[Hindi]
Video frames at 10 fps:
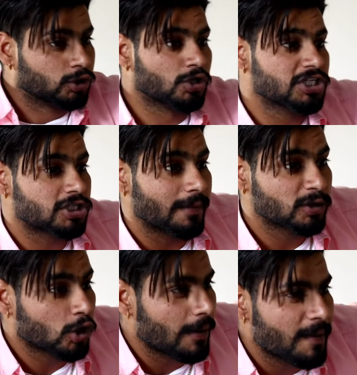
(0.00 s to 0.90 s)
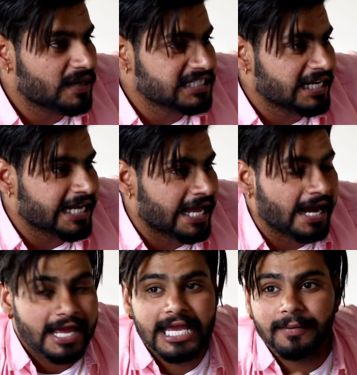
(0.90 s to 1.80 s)
तो जिस तरह मैं दो कपा मचा लिया
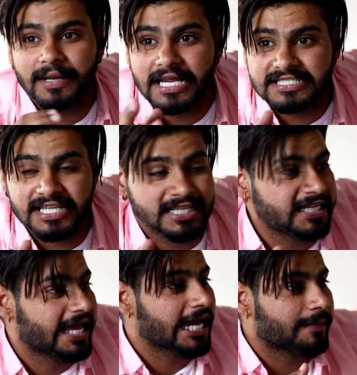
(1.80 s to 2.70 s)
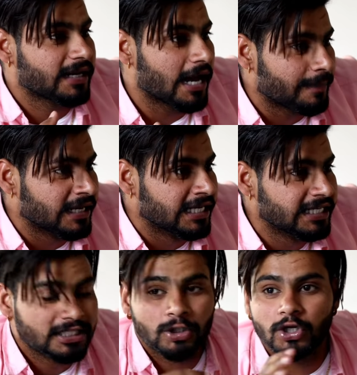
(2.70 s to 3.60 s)
या, एक महीना इसने दे दी एक महीना आप ले
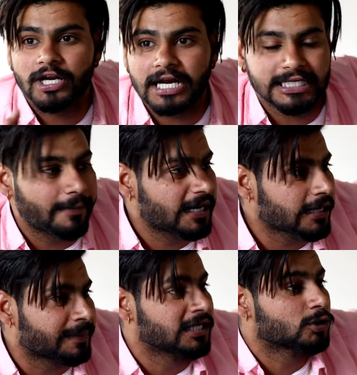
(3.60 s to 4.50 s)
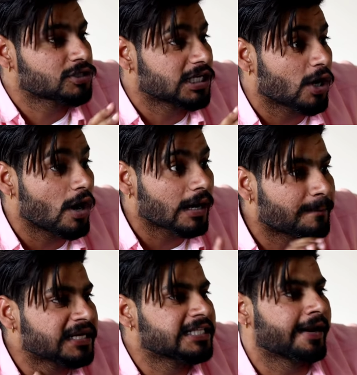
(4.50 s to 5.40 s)
ली दोनों ने इकट्ठे बैठ के पी ली तो इसने कहा
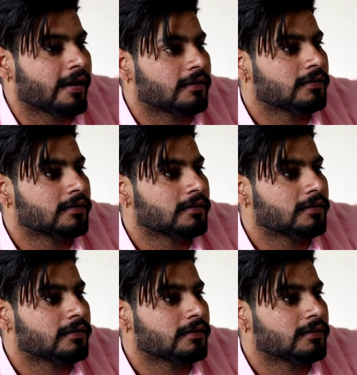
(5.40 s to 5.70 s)
कंपनी देना